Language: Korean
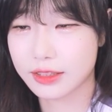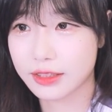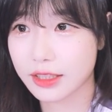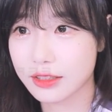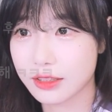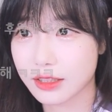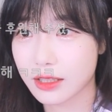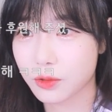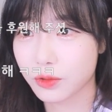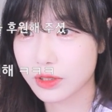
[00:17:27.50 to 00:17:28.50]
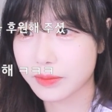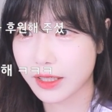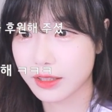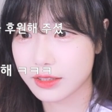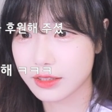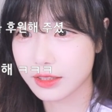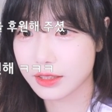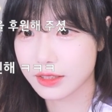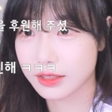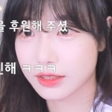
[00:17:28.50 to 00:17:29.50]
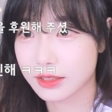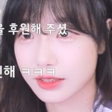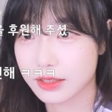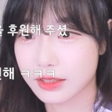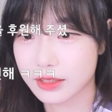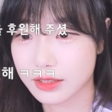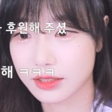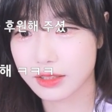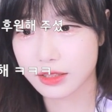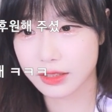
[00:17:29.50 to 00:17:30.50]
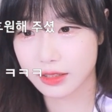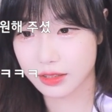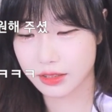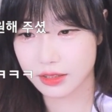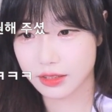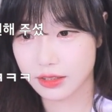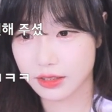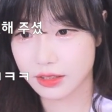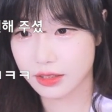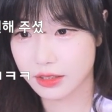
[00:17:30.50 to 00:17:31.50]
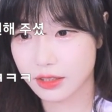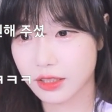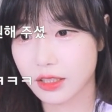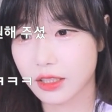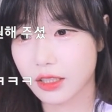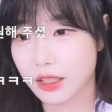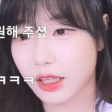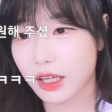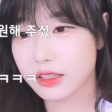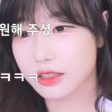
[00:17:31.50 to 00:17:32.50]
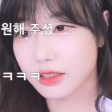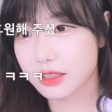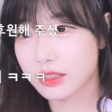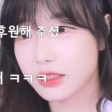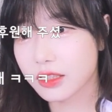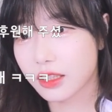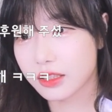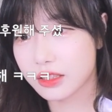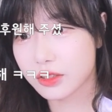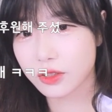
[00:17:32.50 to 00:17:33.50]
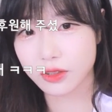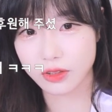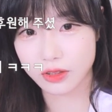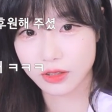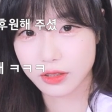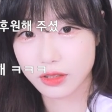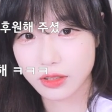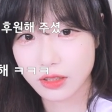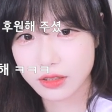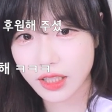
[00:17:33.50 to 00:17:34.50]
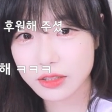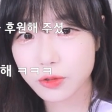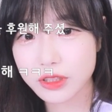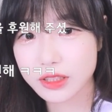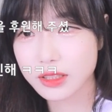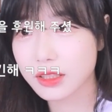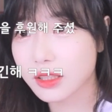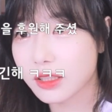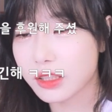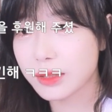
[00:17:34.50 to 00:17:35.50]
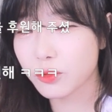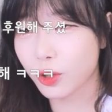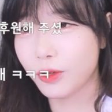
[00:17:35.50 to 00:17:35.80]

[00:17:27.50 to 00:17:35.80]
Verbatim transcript: 다들 잘 공지 받았지? 솔직히 수련장 생일은 외우기 쉽긴 해 크크크 아니 근데 진짜 인정 나는 솔직히 이름도